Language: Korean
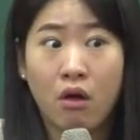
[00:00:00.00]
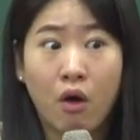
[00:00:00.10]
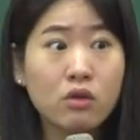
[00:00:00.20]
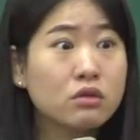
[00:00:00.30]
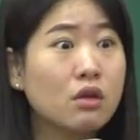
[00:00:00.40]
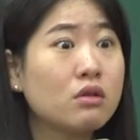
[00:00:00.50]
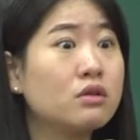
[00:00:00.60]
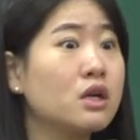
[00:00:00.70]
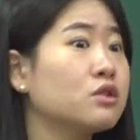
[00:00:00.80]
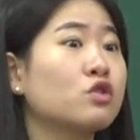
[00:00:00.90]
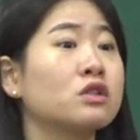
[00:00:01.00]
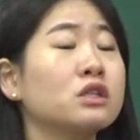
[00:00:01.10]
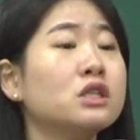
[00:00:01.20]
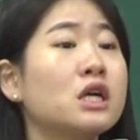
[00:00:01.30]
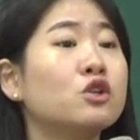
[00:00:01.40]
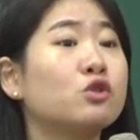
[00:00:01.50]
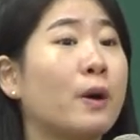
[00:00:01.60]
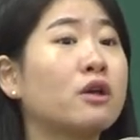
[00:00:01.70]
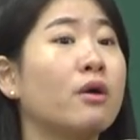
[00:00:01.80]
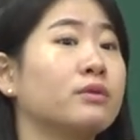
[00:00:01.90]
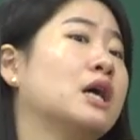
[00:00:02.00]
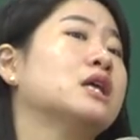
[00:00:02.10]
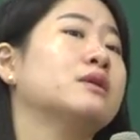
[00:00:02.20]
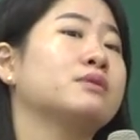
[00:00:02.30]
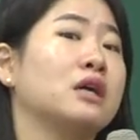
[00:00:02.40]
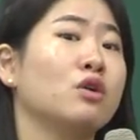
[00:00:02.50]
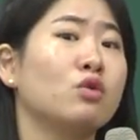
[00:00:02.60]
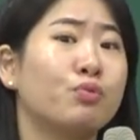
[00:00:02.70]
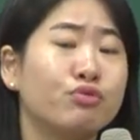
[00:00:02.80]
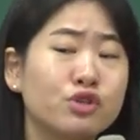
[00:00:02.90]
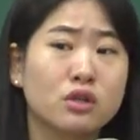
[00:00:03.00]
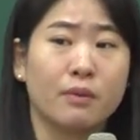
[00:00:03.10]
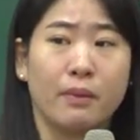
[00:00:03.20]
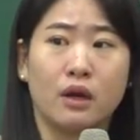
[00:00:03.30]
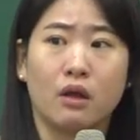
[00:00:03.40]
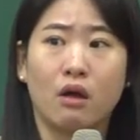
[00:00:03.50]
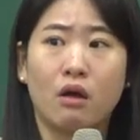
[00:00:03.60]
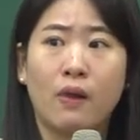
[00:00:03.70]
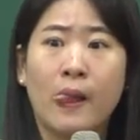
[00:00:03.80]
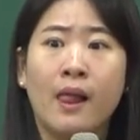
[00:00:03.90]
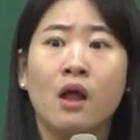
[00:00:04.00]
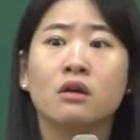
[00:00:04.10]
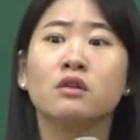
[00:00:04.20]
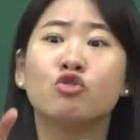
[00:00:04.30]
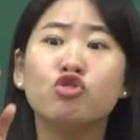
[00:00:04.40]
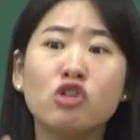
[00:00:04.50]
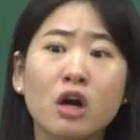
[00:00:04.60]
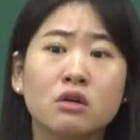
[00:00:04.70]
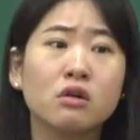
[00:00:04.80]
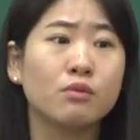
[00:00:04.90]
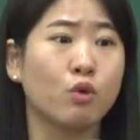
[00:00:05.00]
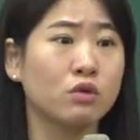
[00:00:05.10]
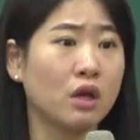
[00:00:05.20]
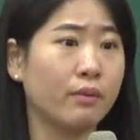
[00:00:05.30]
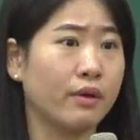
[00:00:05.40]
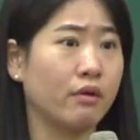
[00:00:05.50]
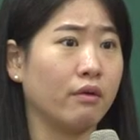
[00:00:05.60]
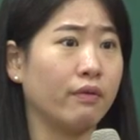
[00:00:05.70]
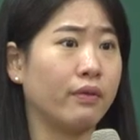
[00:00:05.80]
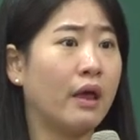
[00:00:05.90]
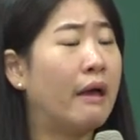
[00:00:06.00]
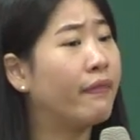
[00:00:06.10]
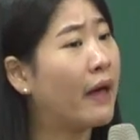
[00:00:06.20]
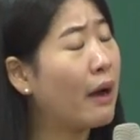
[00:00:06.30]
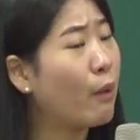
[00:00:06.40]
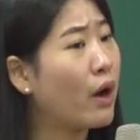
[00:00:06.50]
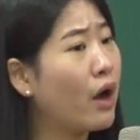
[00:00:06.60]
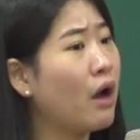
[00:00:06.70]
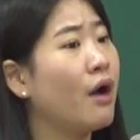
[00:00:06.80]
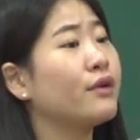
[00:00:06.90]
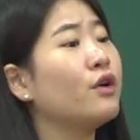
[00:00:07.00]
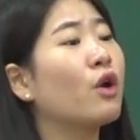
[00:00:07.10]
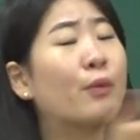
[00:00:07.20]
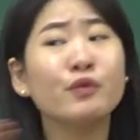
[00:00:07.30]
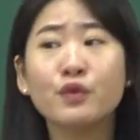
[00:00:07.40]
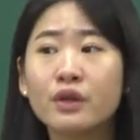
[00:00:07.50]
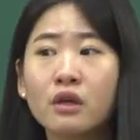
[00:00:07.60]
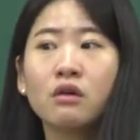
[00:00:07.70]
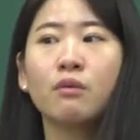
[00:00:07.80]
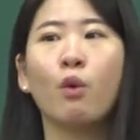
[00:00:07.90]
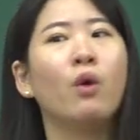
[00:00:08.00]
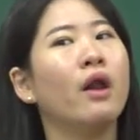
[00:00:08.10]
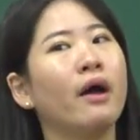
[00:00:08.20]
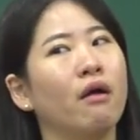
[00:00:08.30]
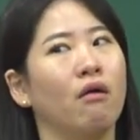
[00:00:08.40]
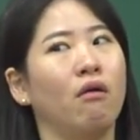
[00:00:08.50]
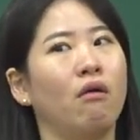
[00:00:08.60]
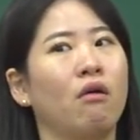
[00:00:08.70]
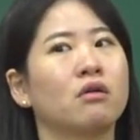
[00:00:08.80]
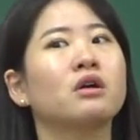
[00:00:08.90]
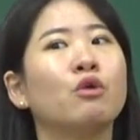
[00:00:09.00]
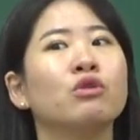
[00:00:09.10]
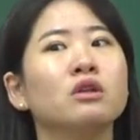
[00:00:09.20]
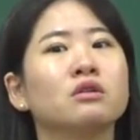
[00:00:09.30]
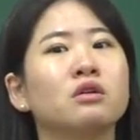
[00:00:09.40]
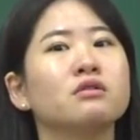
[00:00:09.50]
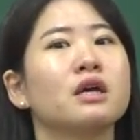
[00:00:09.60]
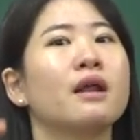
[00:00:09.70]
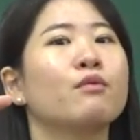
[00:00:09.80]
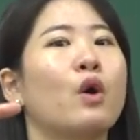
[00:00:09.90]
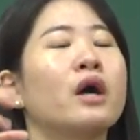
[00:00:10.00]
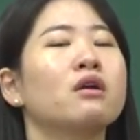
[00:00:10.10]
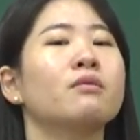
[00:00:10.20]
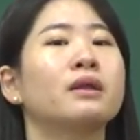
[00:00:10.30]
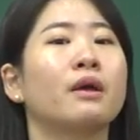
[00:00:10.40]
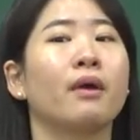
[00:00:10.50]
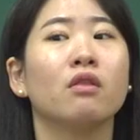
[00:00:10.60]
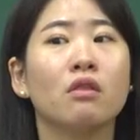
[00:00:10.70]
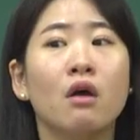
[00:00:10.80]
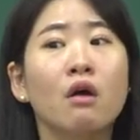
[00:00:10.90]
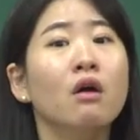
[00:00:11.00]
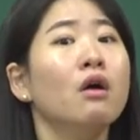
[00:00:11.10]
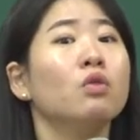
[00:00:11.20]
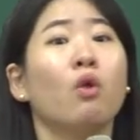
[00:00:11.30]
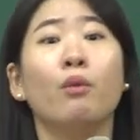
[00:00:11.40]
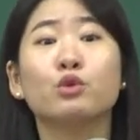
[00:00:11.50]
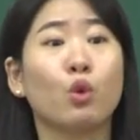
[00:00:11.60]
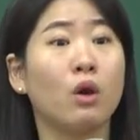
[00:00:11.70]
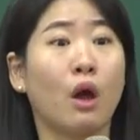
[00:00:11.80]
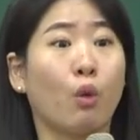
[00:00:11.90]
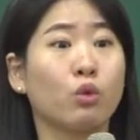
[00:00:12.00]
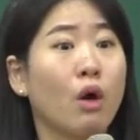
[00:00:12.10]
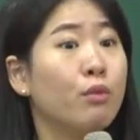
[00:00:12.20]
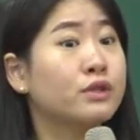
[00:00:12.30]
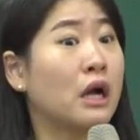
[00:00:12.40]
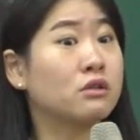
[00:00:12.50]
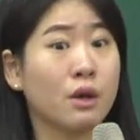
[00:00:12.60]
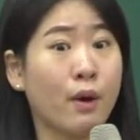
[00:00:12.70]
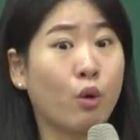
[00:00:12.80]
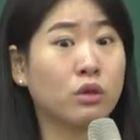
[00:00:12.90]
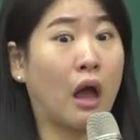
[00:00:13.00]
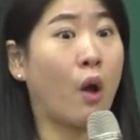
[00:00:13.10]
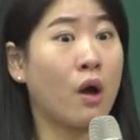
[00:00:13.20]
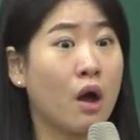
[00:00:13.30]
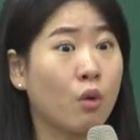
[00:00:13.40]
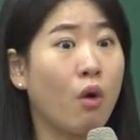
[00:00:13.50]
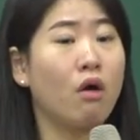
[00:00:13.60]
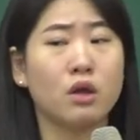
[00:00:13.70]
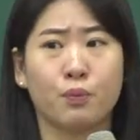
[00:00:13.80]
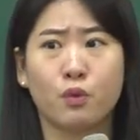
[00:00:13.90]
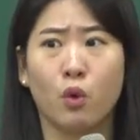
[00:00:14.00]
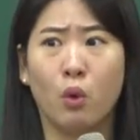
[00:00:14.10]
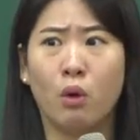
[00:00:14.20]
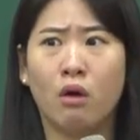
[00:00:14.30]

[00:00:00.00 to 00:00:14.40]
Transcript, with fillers: 어떤 현장에서도 승리할 수밖에 없는 하나님 자녀로 부르셨단 말이야. 근데 누가 그걸 모르냐면 나와 여러분들이 그걸 몰라요. 그러니까 우리는 그런 사람과 환경을 만나면 너무 놀라고 너무 상처받고 당황하고 어렵고